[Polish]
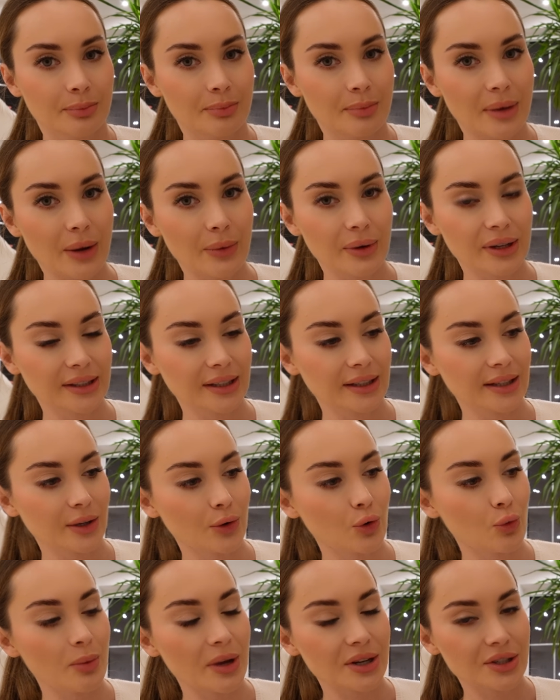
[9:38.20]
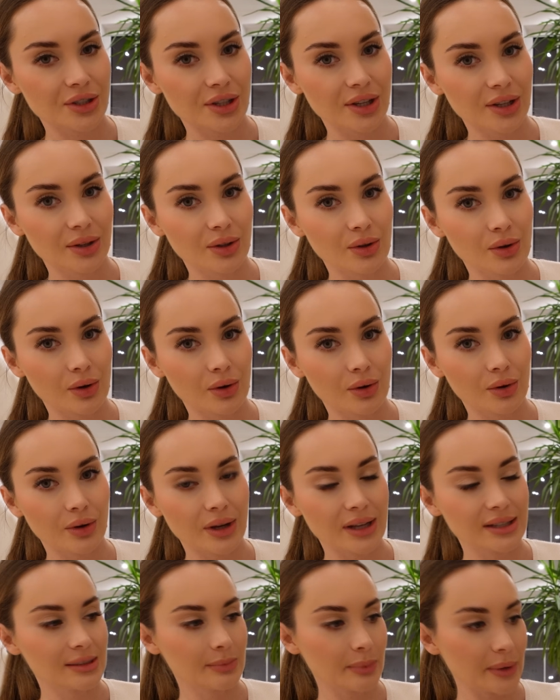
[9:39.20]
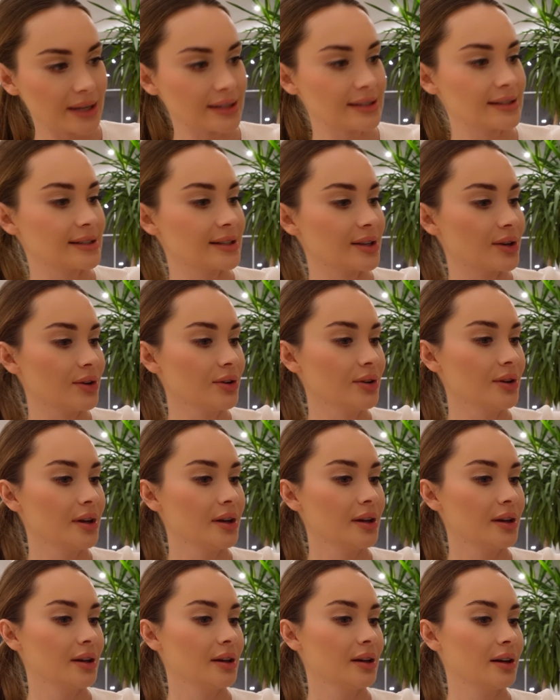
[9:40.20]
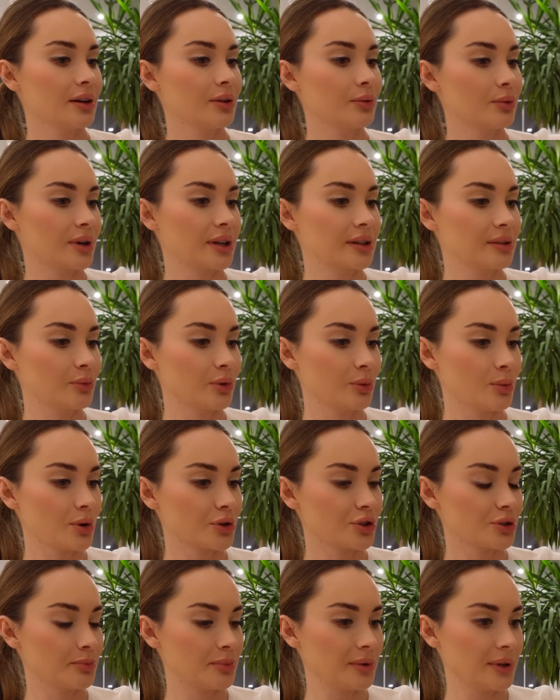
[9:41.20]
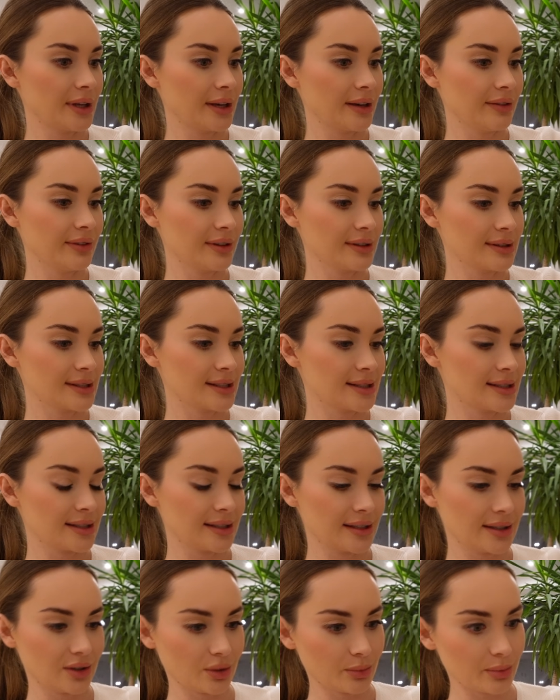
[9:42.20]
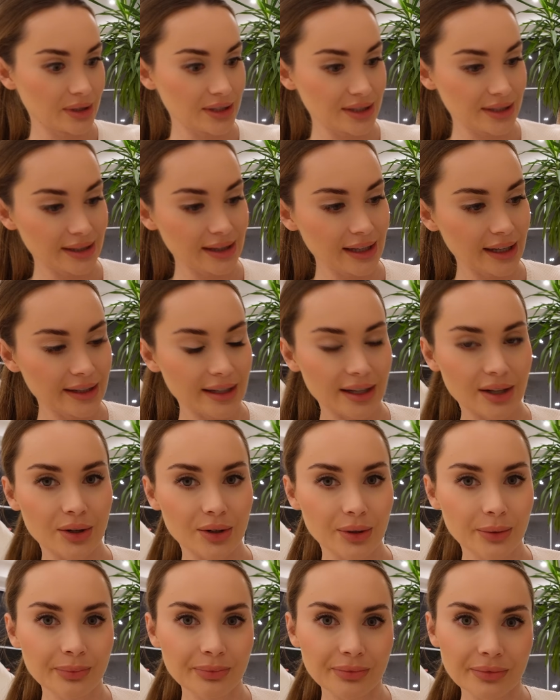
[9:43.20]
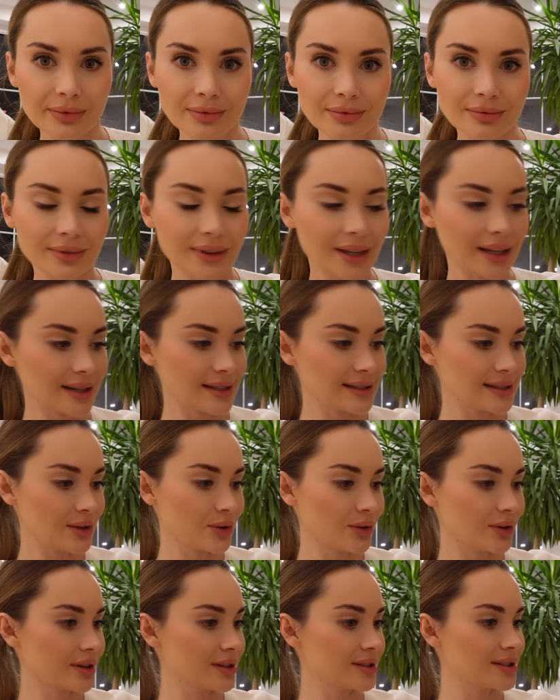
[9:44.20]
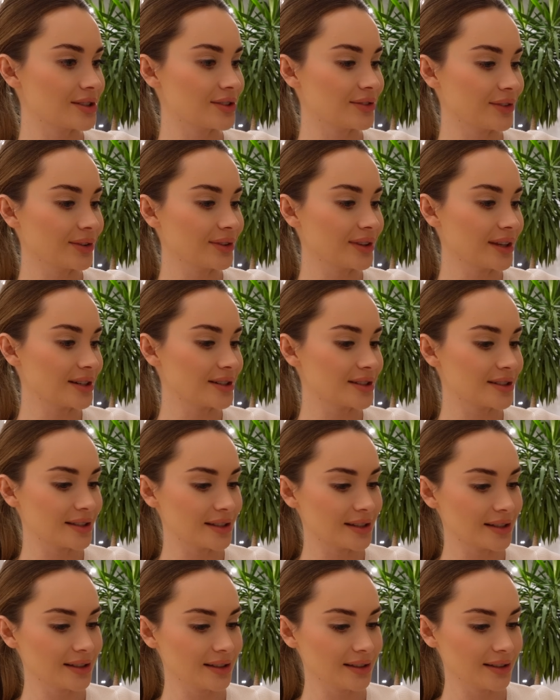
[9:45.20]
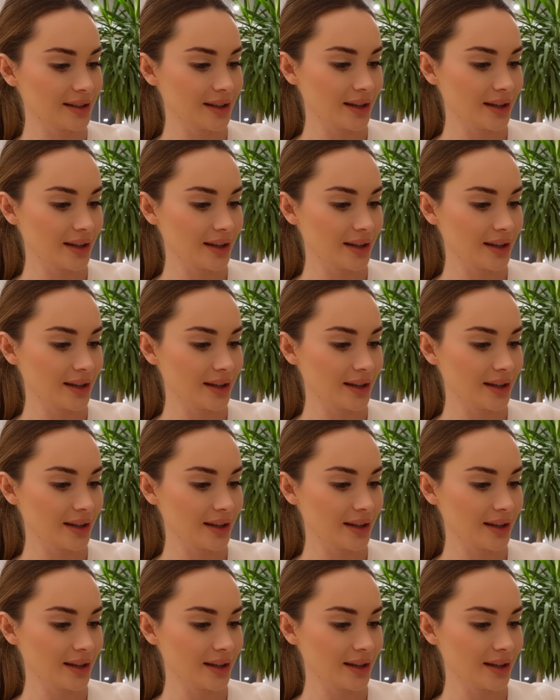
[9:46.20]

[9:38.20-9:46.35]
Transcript: małe takie kubeczki do espresso. Akurat mój mąż pije, więc e, to będzie dla niego teraz na okres świąteczny.